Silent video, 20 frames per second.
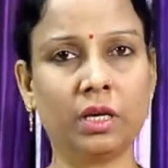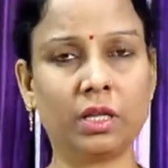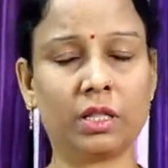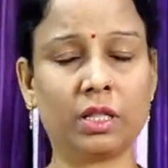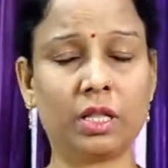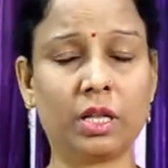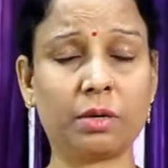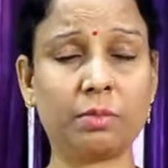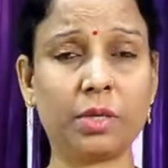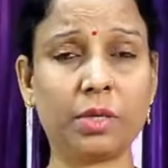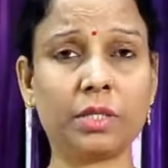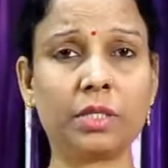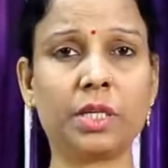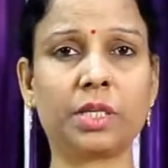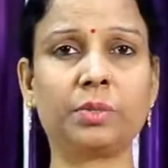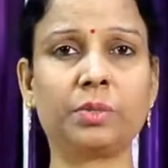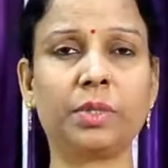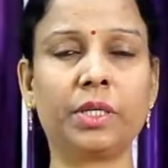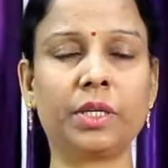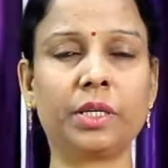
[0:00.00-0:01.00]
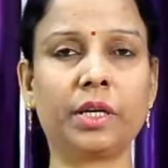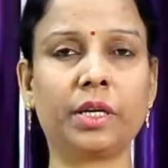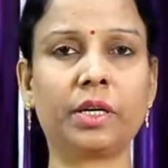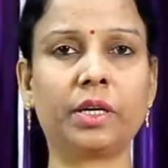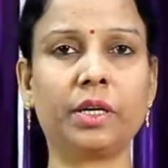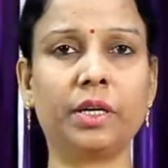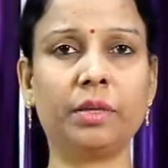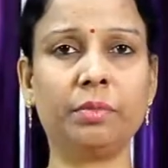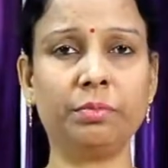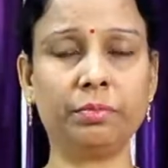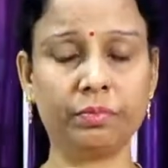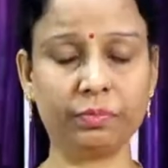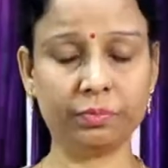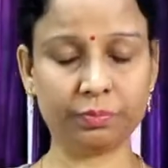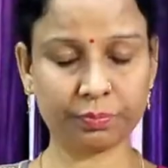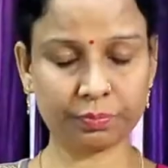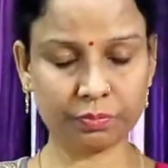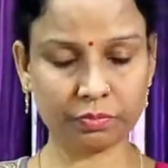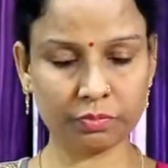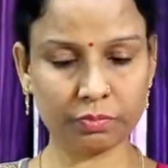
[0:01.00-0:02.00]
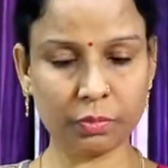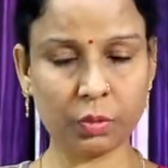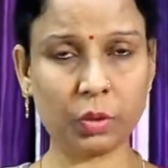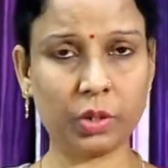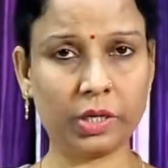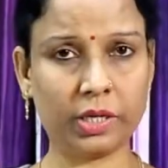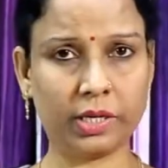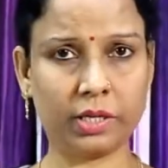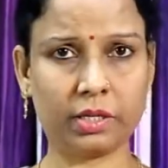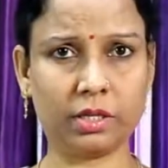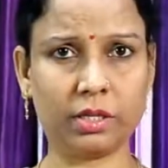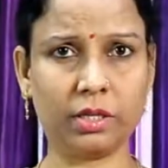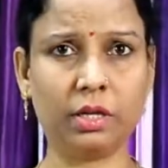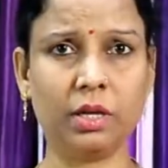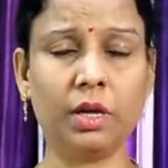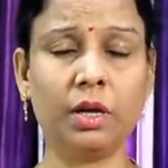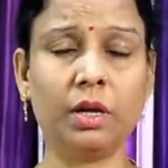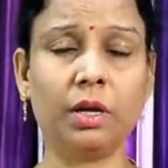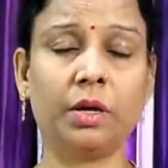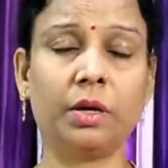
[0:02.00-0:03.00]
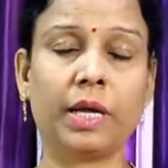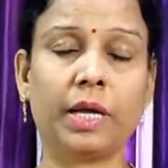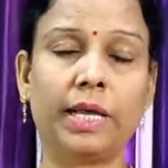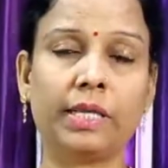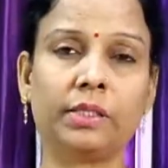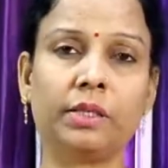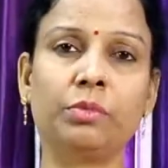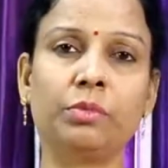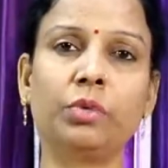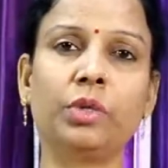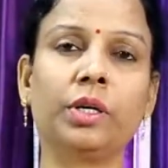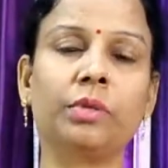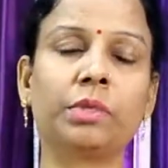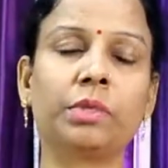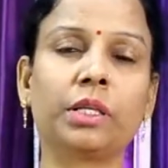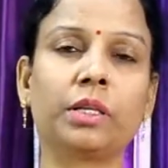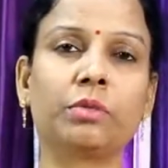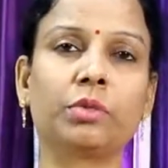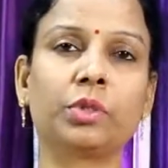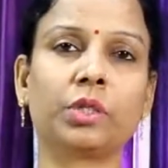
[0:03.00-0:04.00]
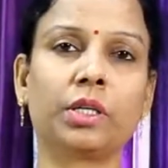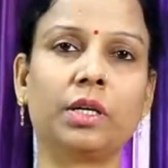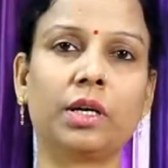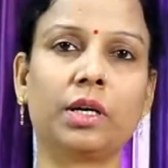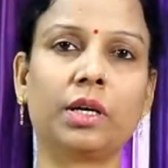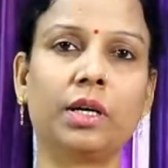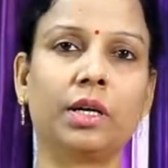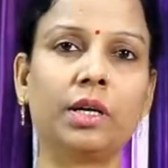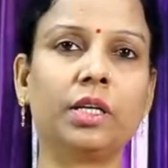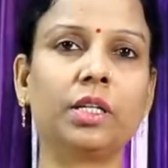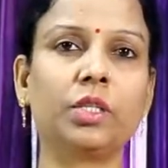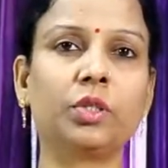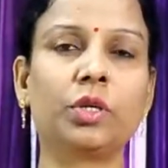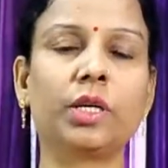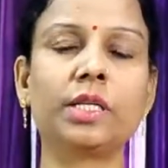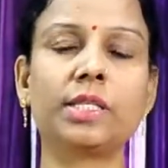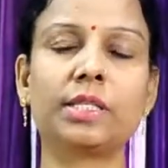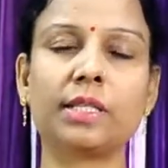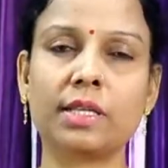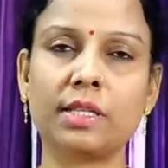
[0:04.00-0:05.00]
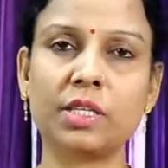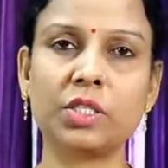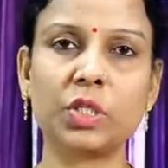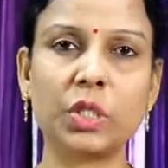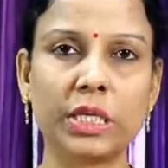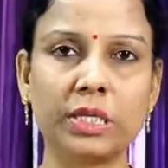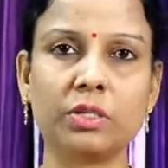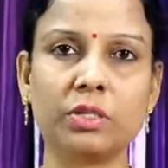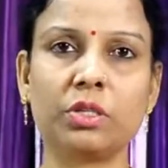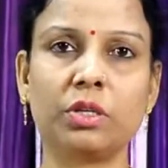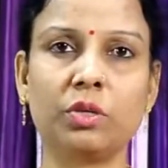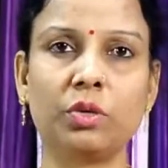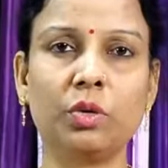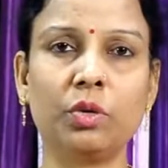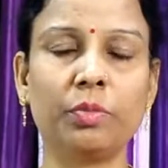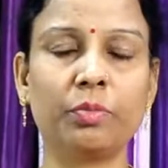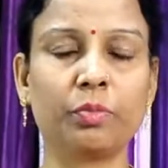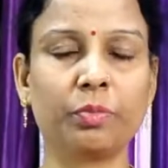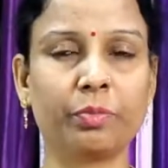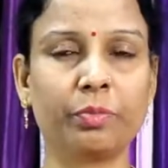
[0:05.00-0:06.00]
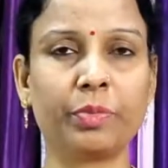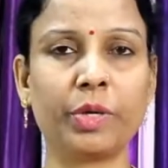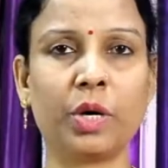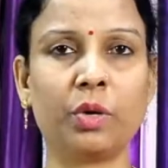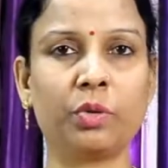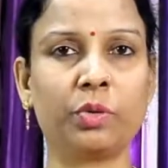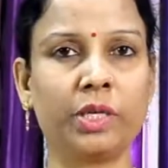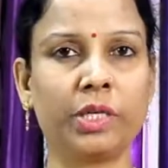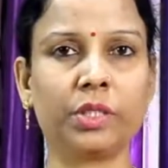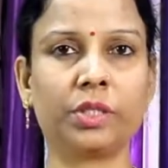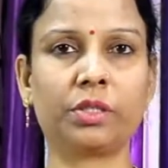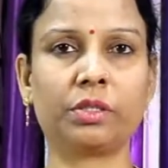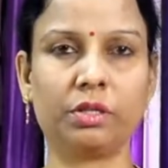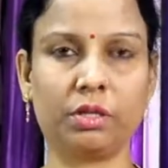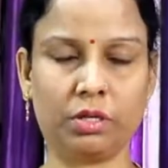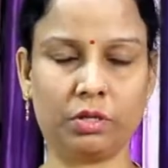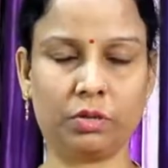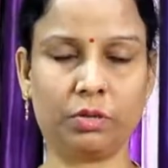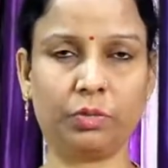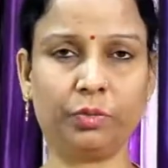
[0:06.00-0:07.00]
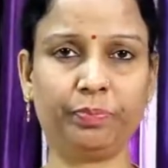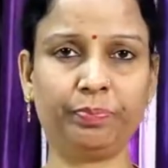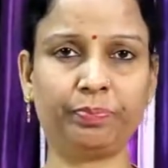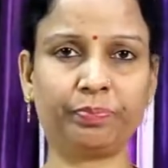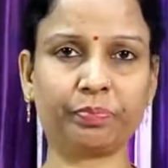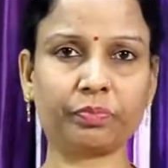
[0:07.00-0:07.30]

लगभग 10 मिनट के करीब भून लिया था ऐसा भुना मतलब उसका कलर जो है ज़्यादा चेंज ना हो ब्राउनिश ना हो